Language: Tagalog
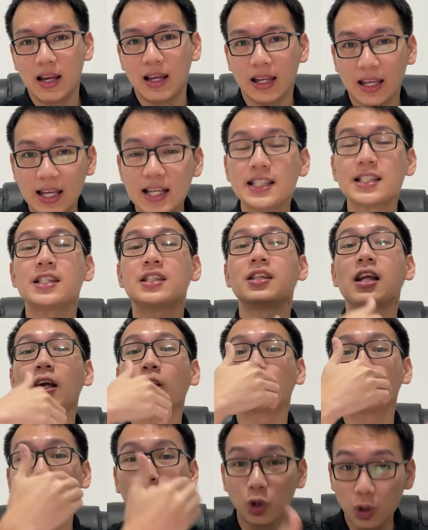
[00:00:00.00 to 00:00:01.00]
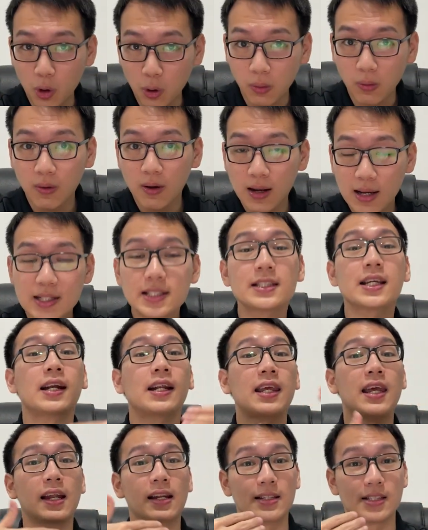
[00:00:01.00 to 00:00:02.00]
is nagtuyok sa
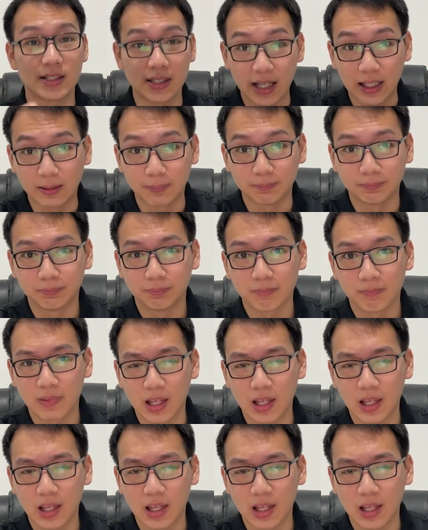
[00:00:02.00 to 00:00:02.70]
real estate.